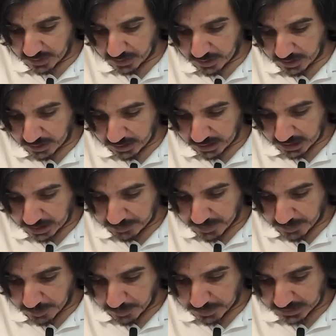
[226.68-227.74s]
इनका नाम मैं
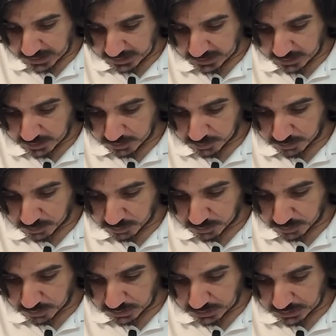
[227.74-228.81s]
आपको बता देता हूँ
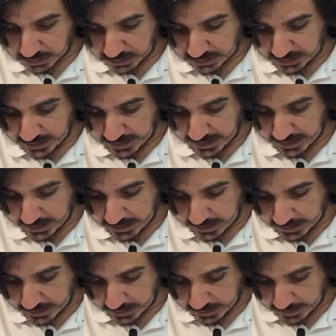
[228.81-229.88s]
ये
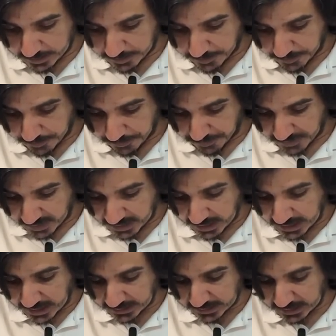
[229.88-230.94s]

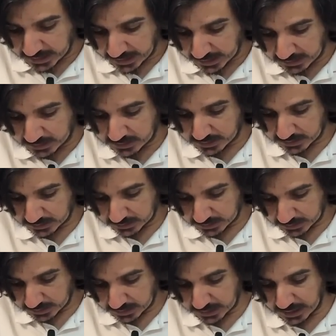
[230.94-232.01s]
डायरेक्टर हेल्थ
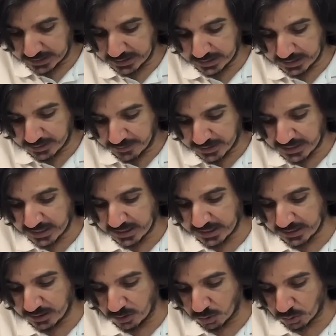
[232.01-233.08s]
कराची डिवीज़न ने
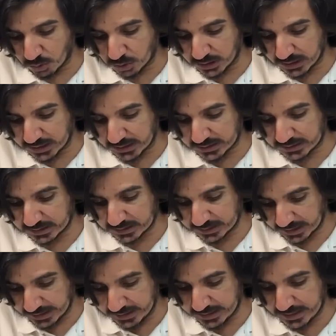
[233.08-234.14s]
इन लोगों को ये केस
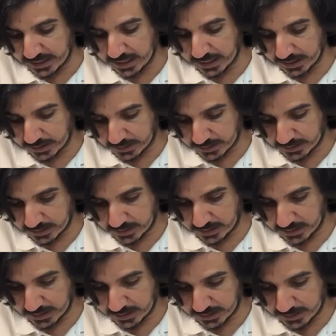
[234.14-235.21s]
असाइन किया है
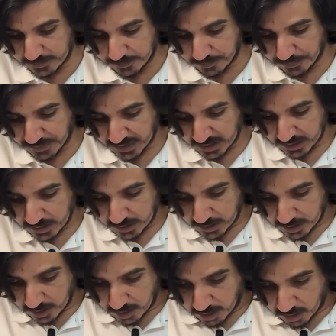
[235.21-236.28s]
ठीक है जी
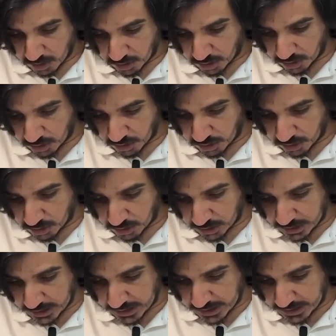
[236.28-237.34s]
और
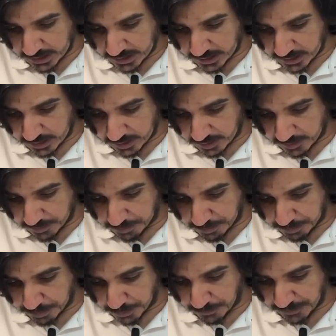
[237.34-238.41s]
ये
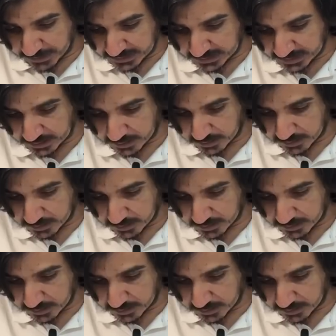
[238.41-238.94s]
प्रोफेसर